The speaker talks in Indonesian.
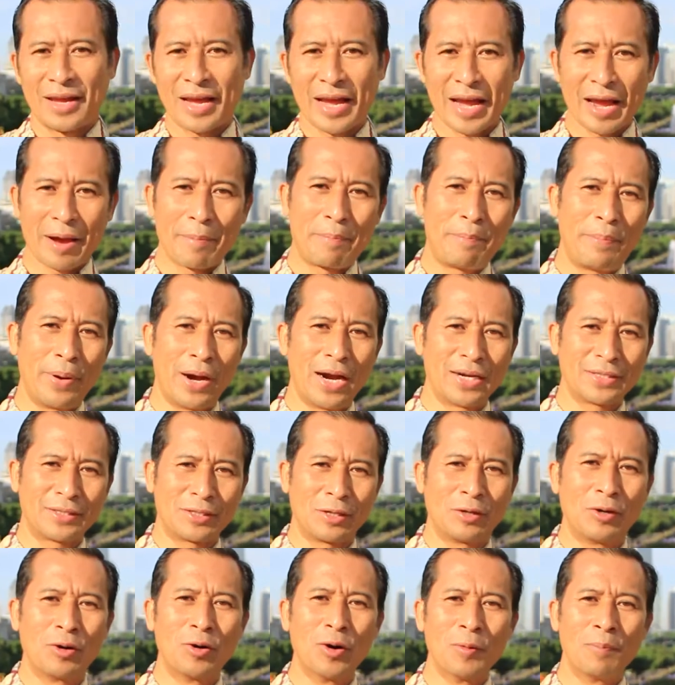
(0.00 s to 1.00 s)
Ebert
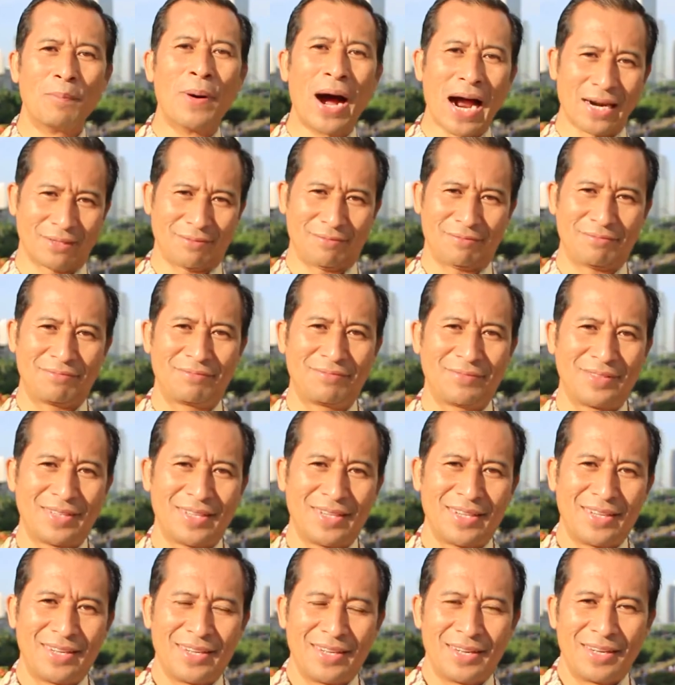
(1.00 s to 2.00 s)
Hubbard,
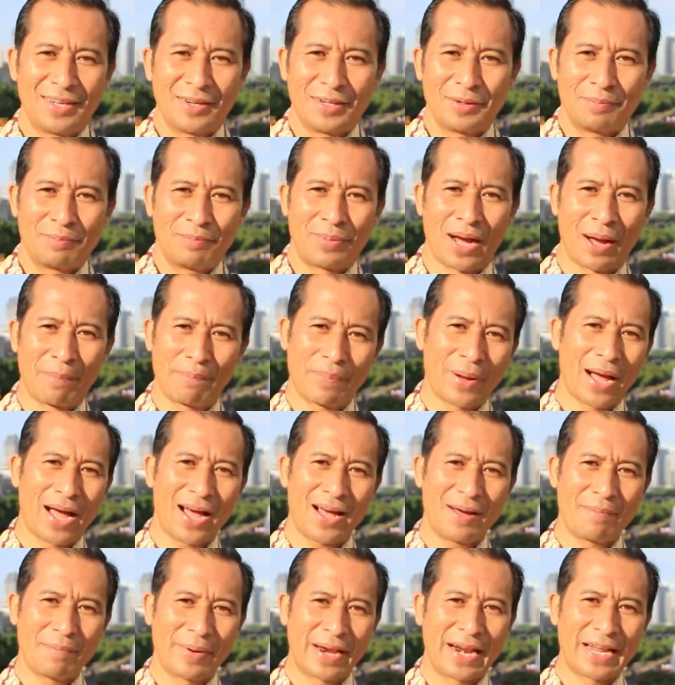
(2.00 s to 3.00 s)

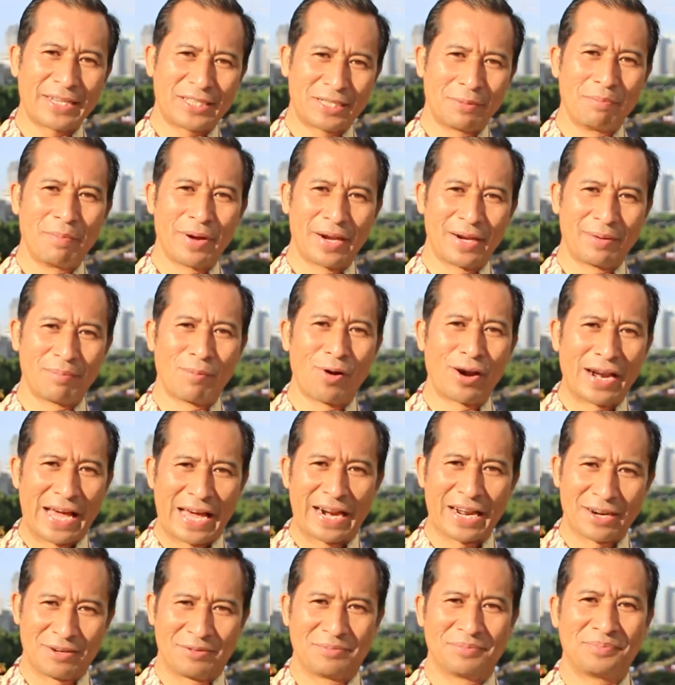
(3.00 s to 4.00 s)
bapak manajemen
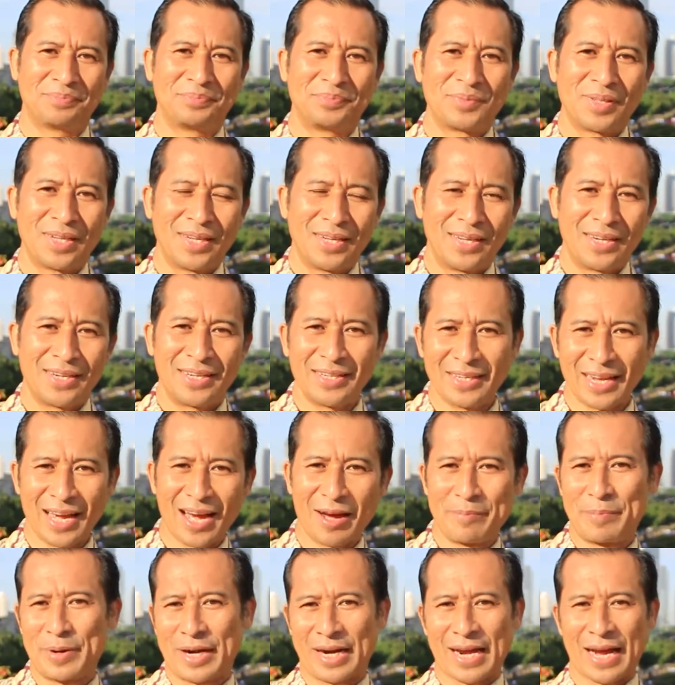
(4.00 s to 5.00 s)
modern.
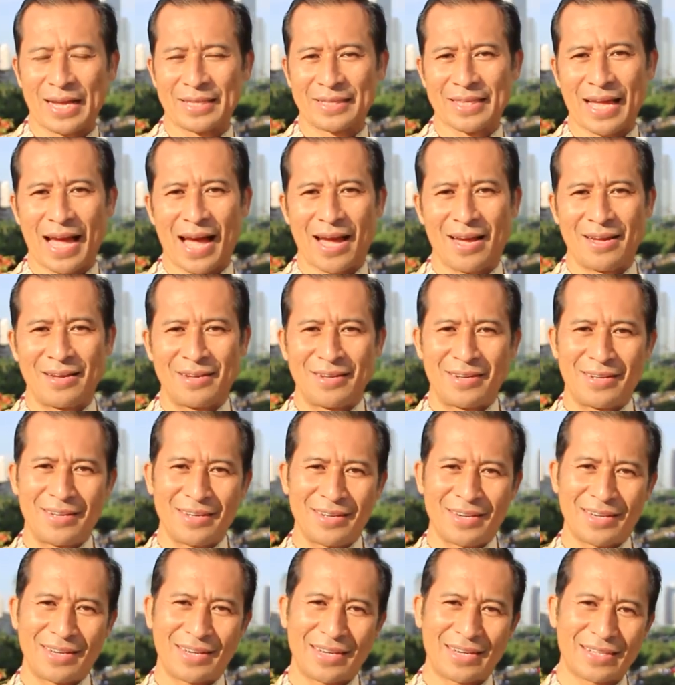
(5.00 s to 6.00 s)
Dia berkata,
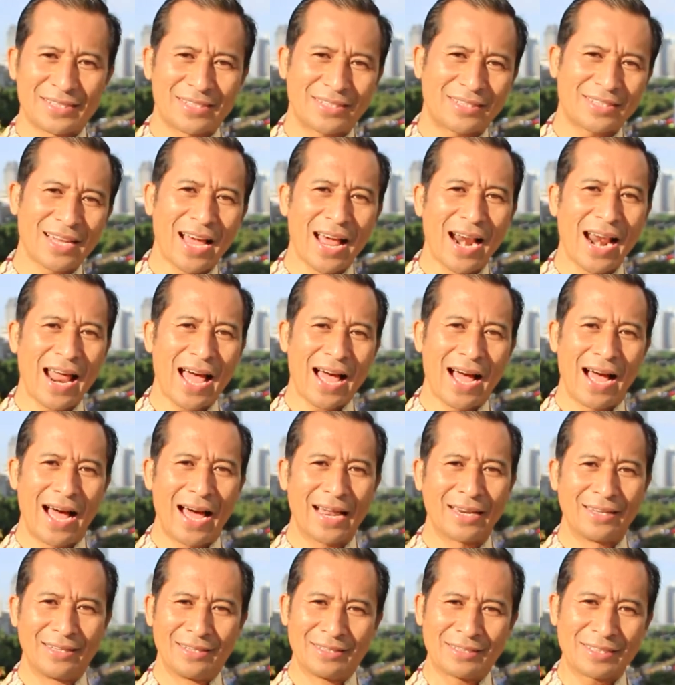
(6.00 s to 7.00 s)

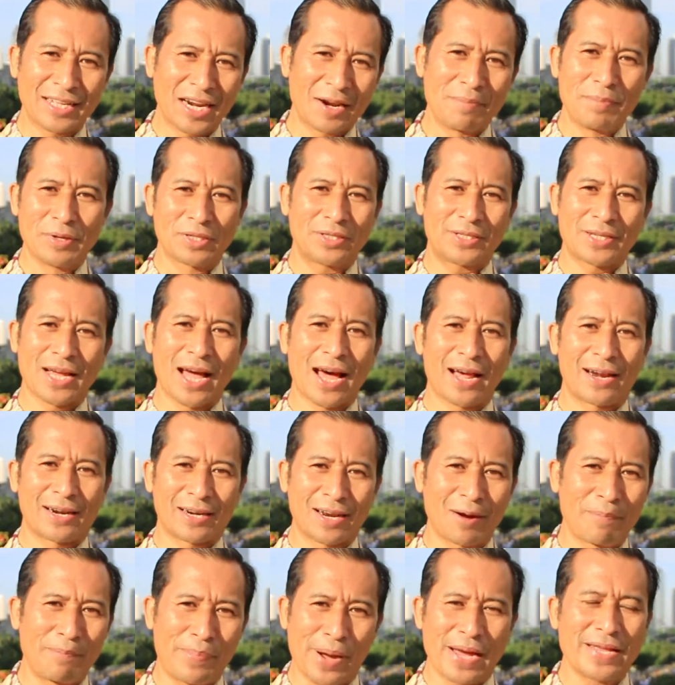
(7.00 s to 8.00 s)
kesalahan terbesar
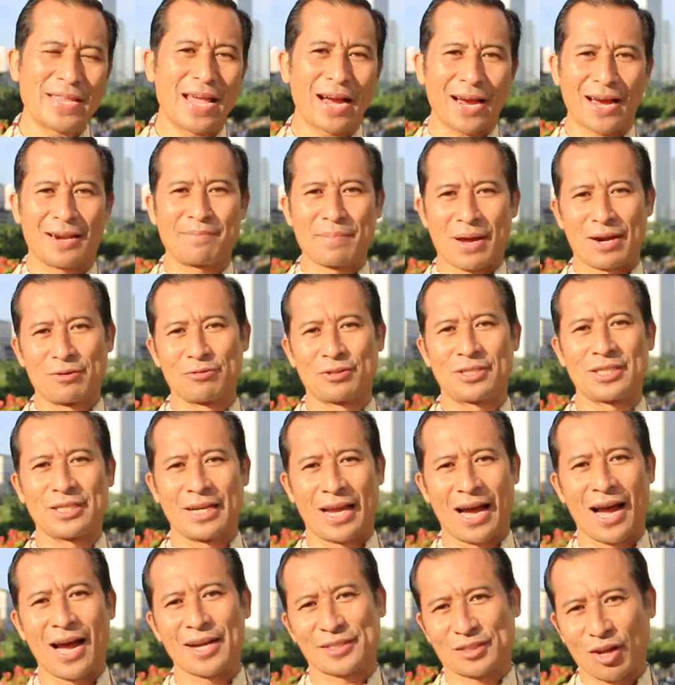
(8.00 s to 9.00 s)
kebanyakan
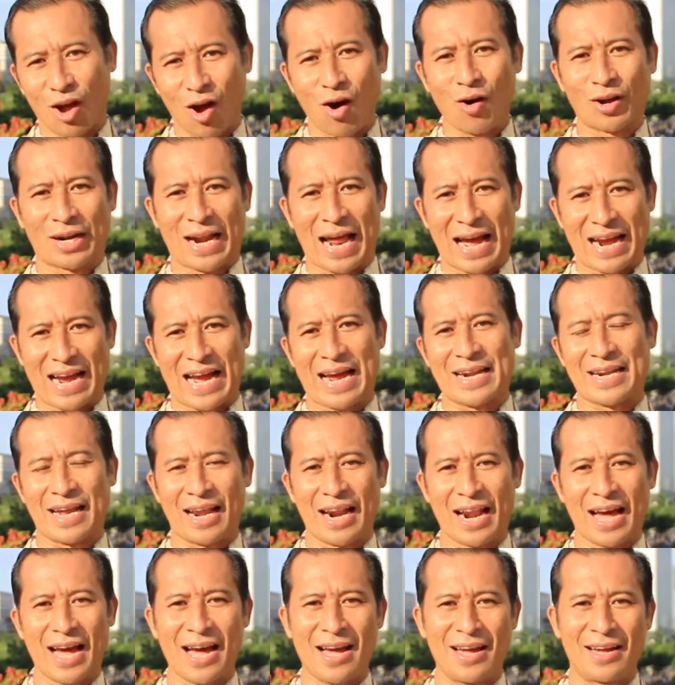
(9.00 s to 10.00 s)
manusia atau orang
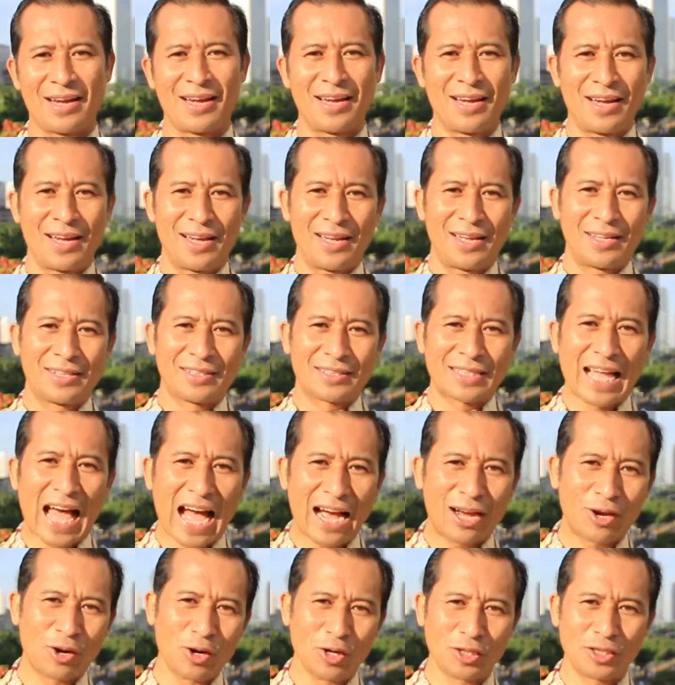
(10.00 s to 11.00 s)
adalah
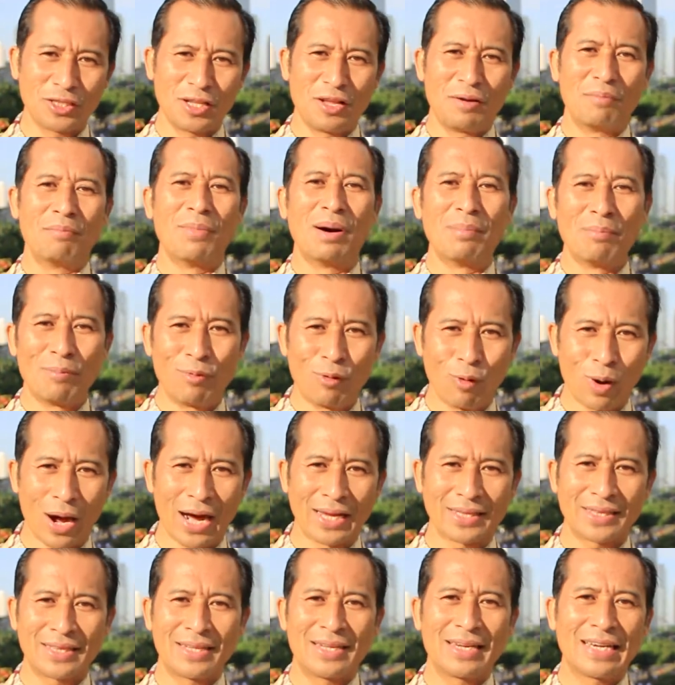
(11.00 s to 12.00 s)
takut
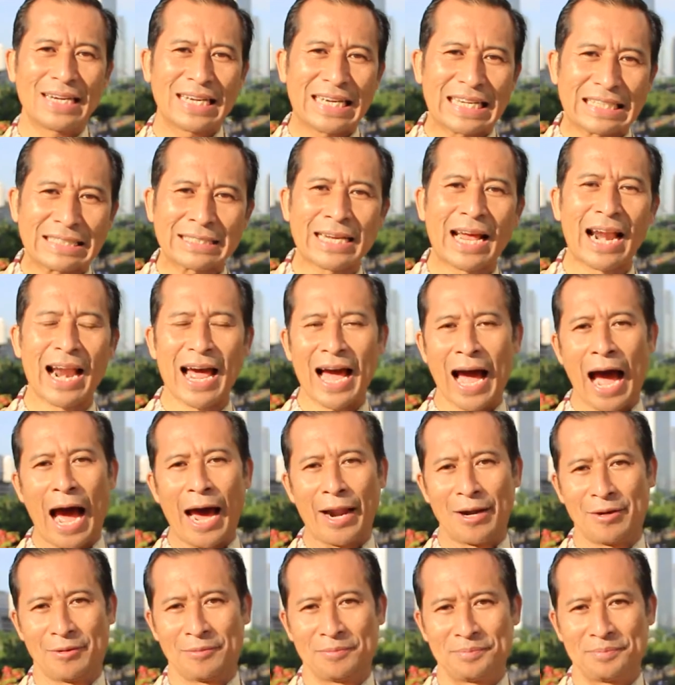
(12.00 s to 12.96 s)
membuat kesalahan.